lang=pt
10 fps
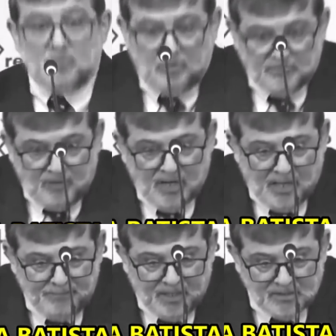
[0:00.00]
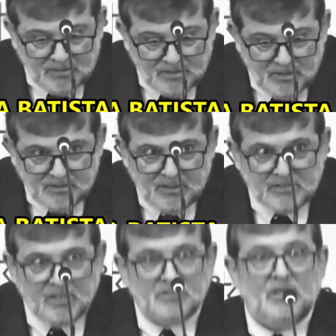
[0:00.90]
curvam a cabeça diante
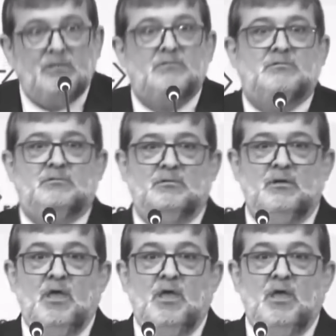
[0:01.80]
dessa gente.